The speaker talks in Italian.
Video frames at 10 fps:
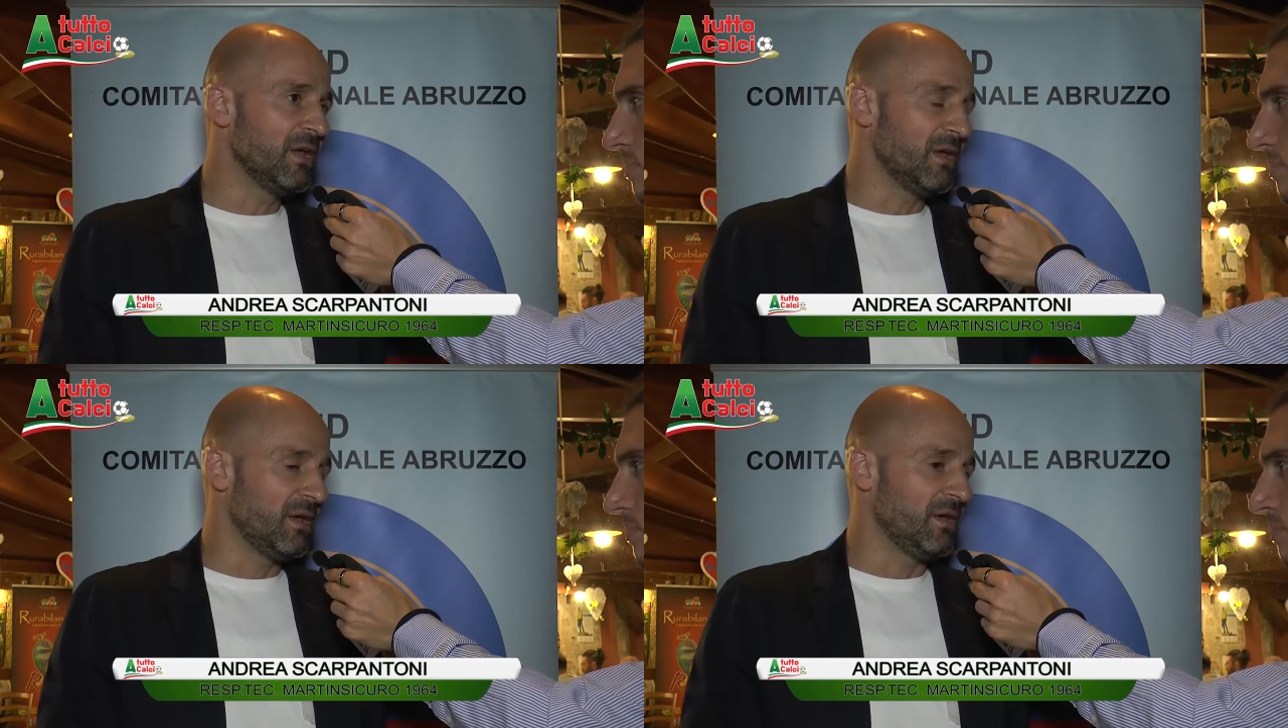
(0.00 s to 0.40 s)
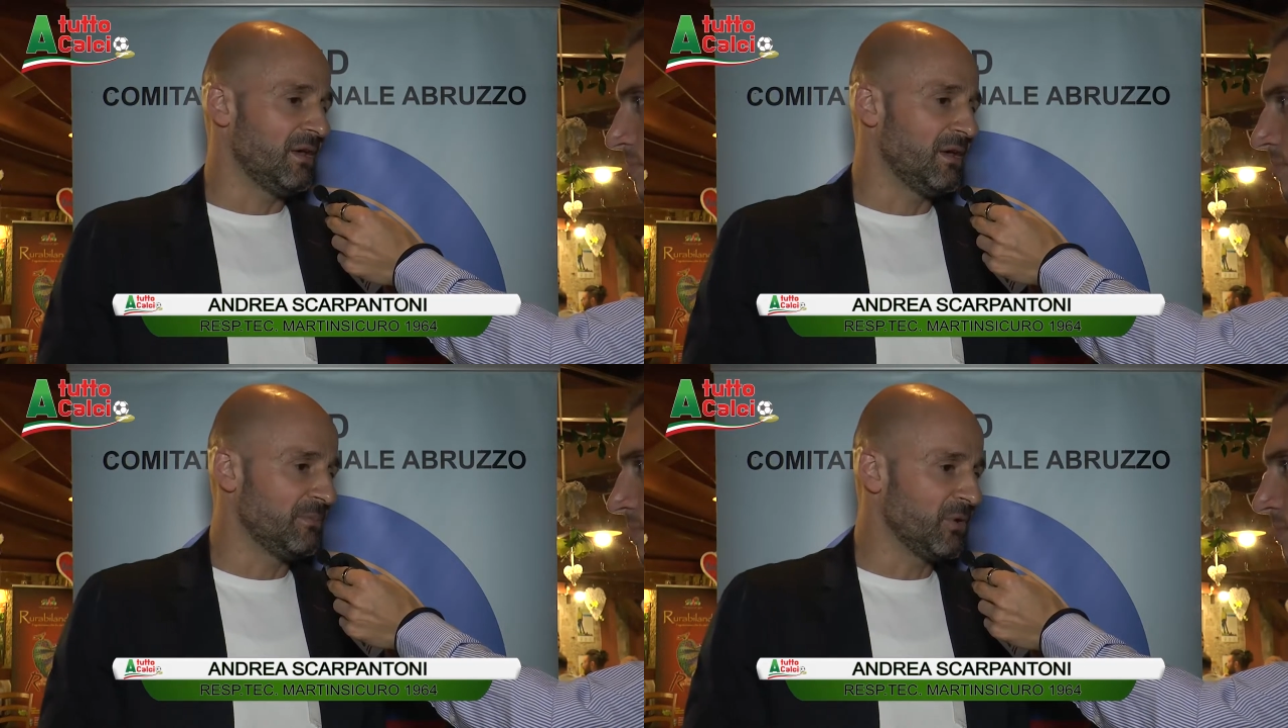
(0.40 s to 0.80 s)

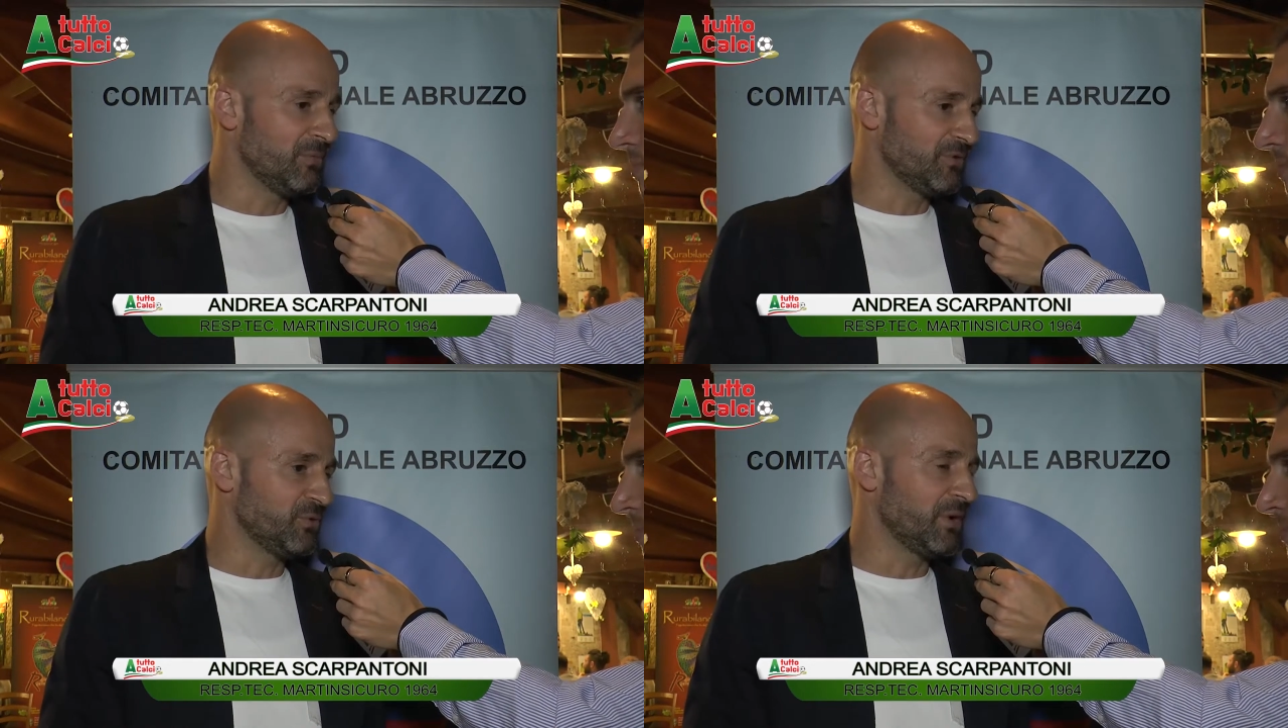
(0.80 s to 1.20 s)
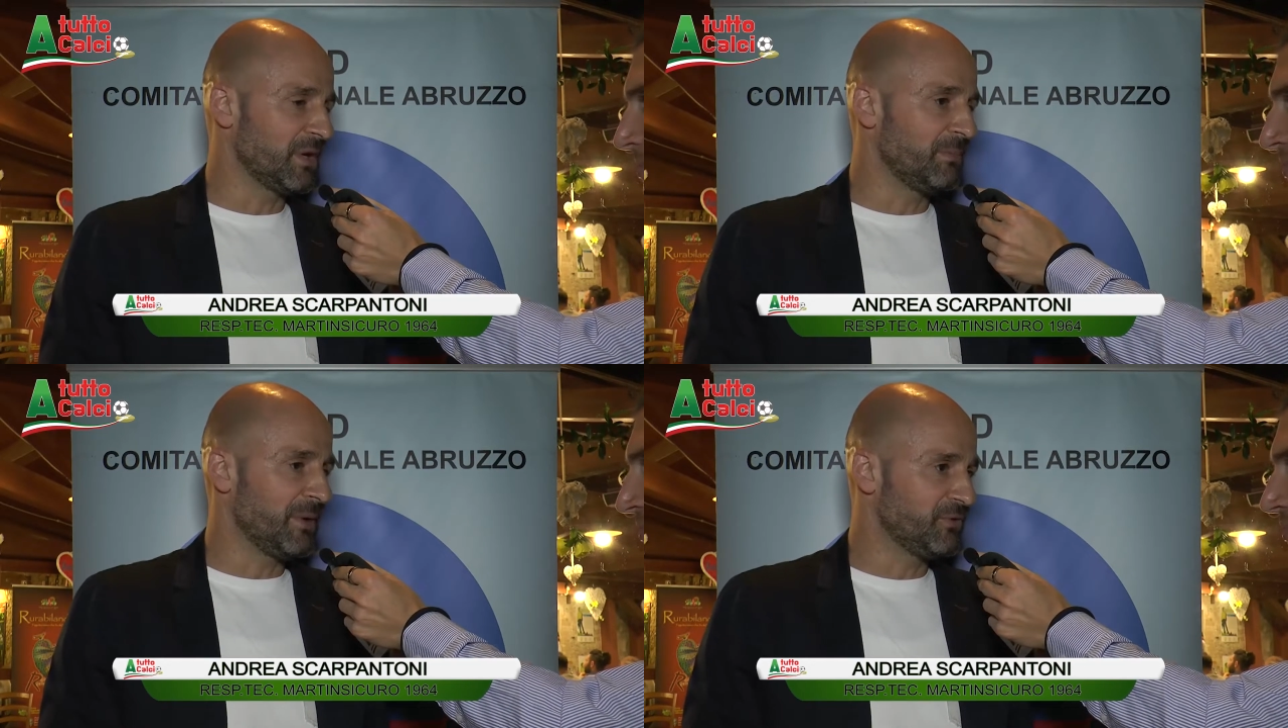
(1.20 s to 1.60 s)
eh, abbiamo messo
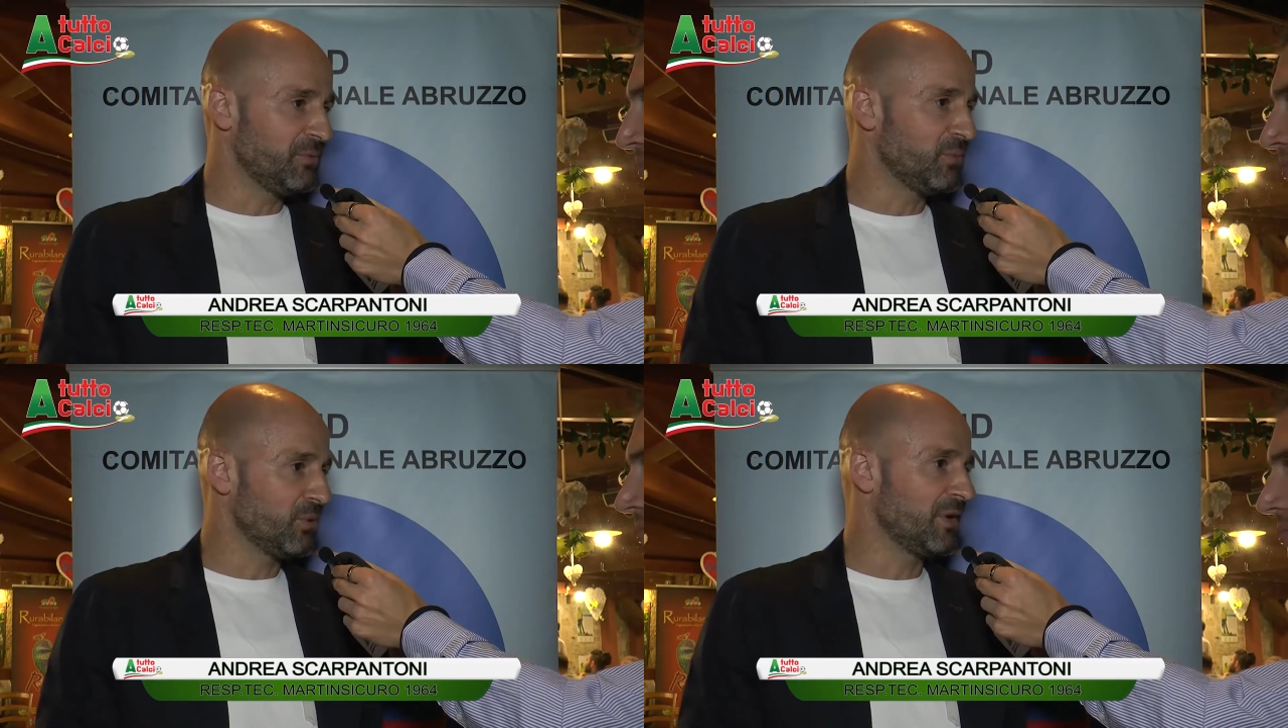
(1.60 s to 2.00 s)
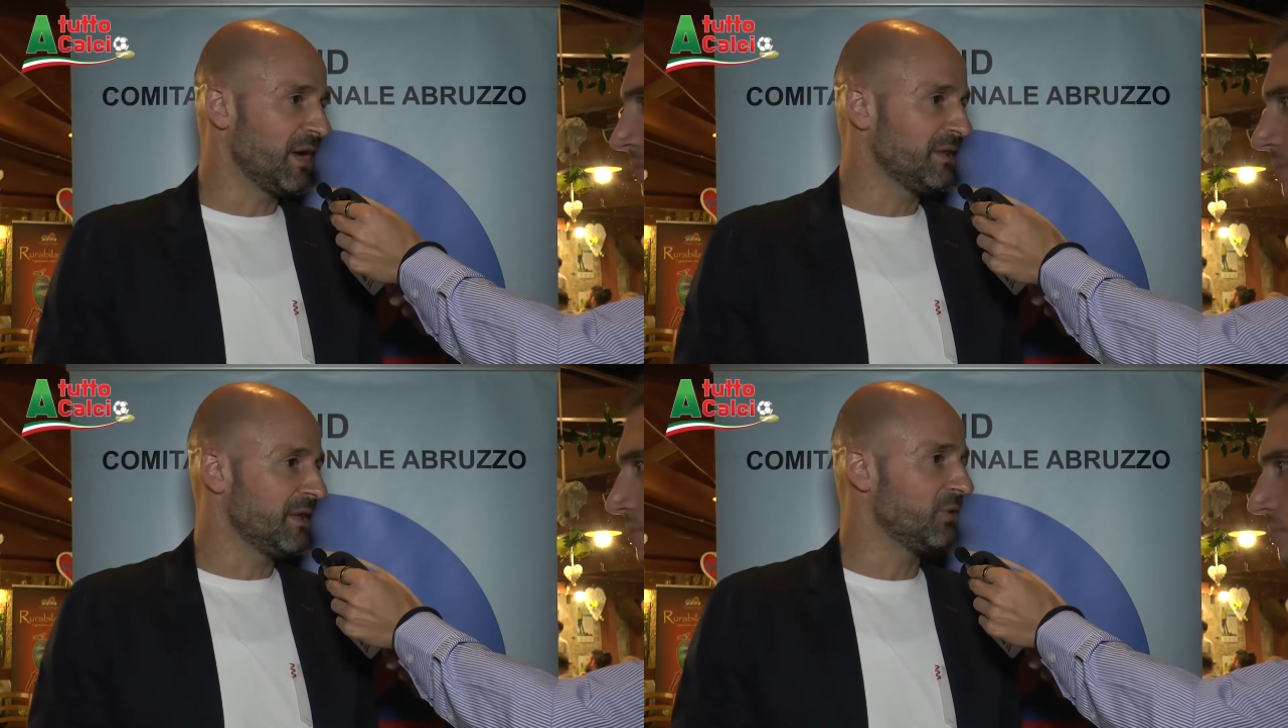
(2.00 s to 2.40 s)
qualche pezzo
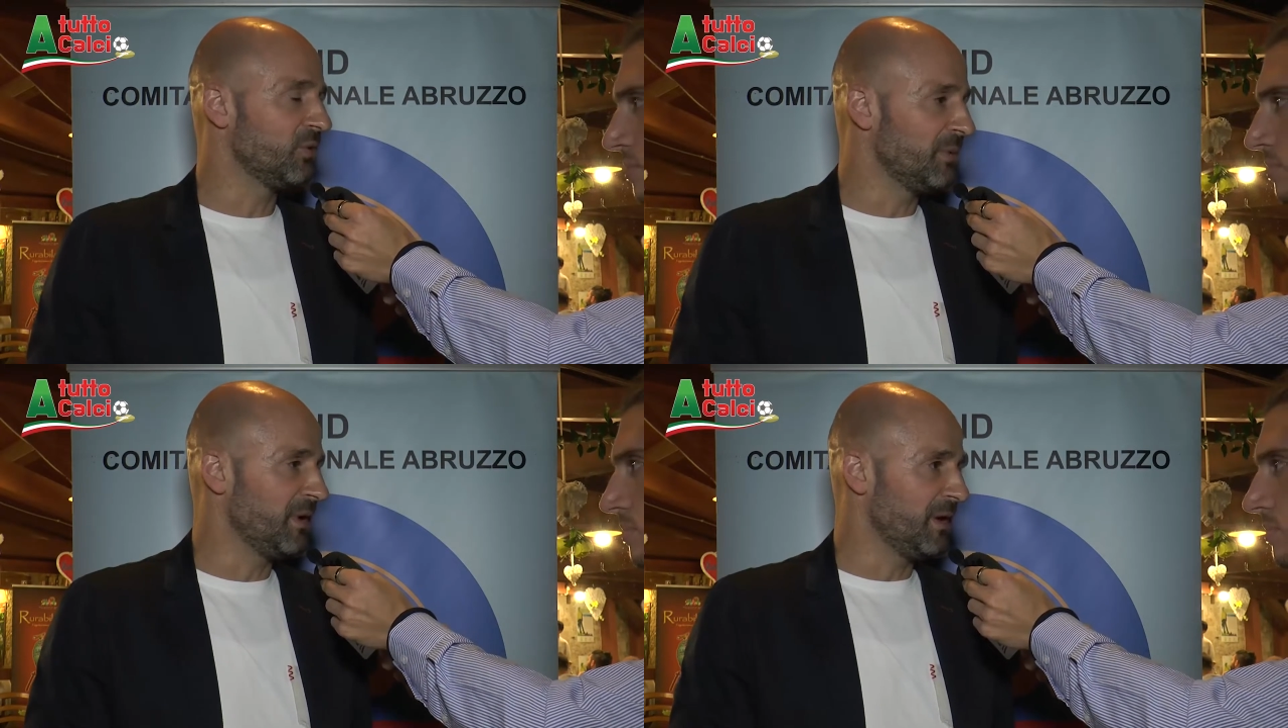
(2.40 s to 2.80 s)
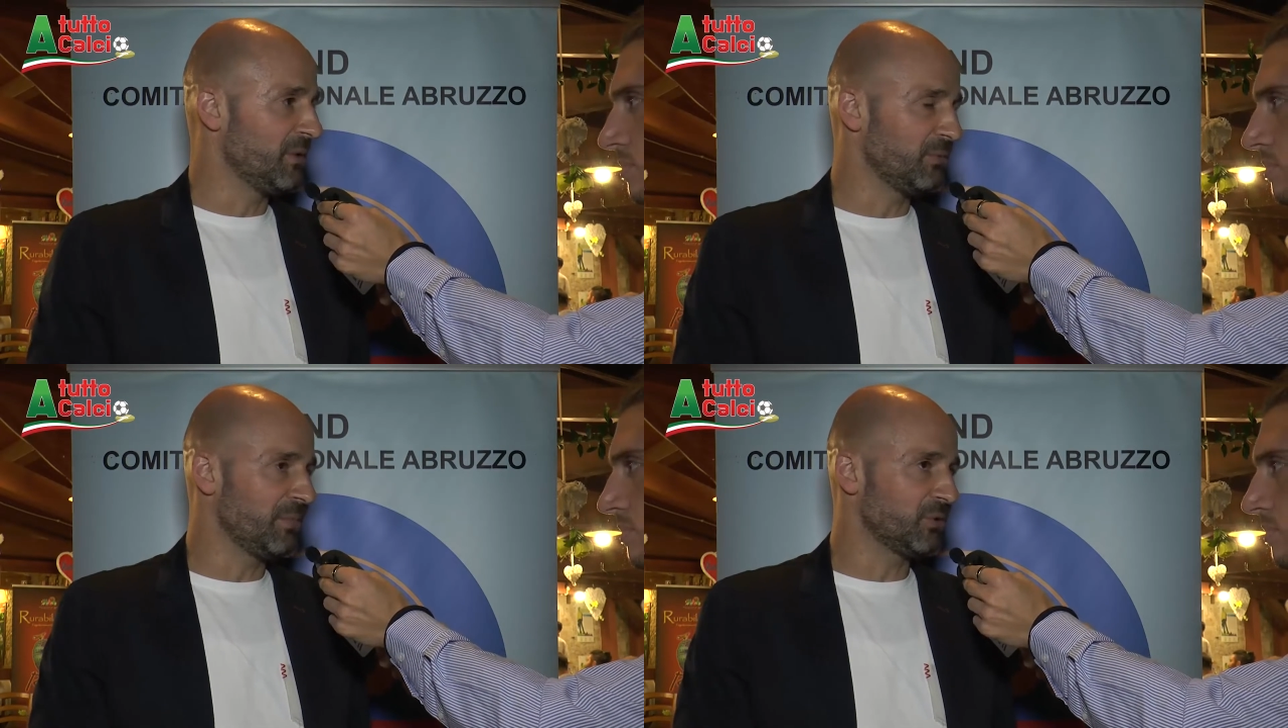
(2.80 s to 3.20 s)
importante come
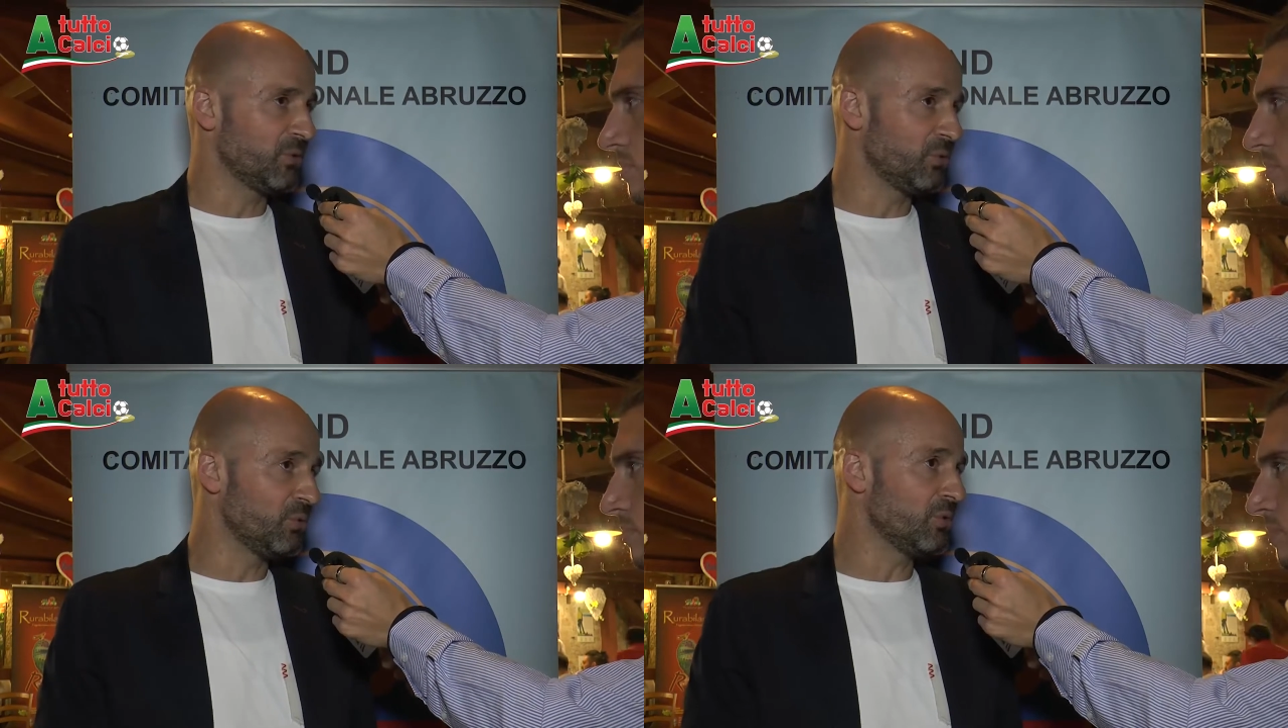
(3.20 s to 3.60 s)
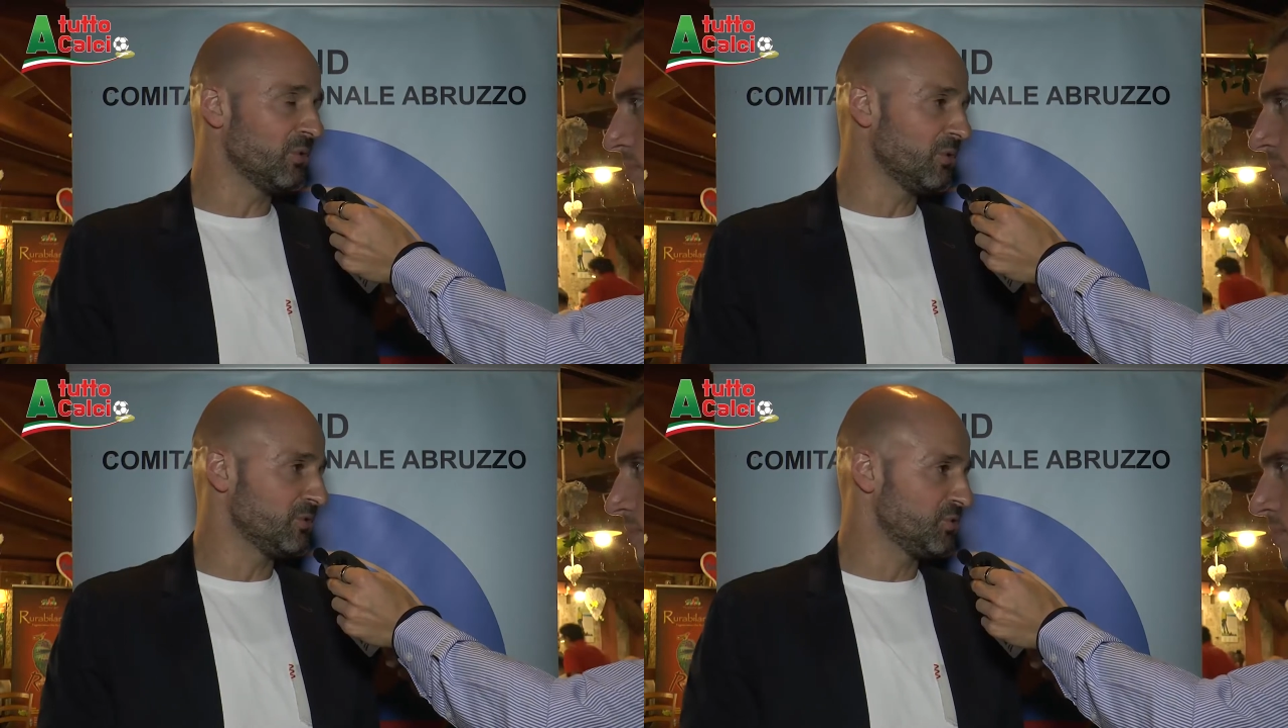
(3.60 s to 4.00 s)
Roberto Cucco,